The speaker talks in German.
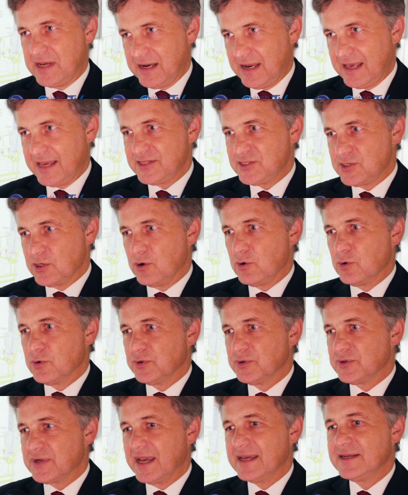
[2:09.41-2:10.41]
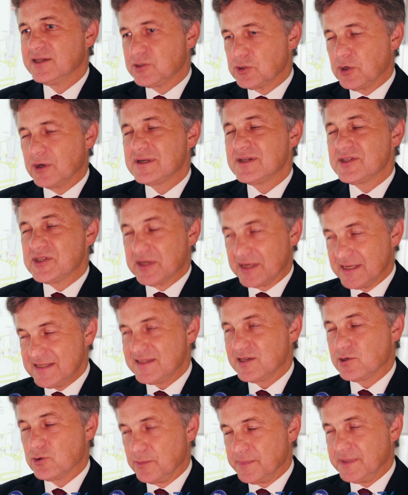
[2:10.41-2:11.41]
Erleichterung Erleichterung und eine deutliche
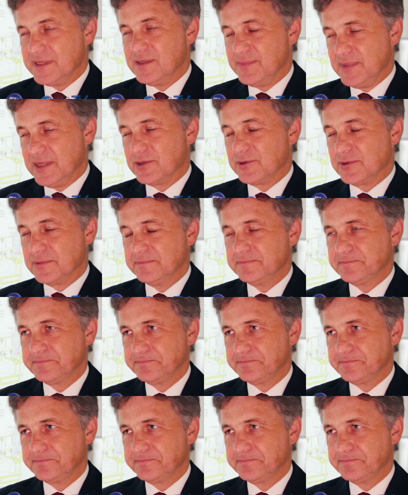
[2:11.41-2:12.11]
Risikominimierung.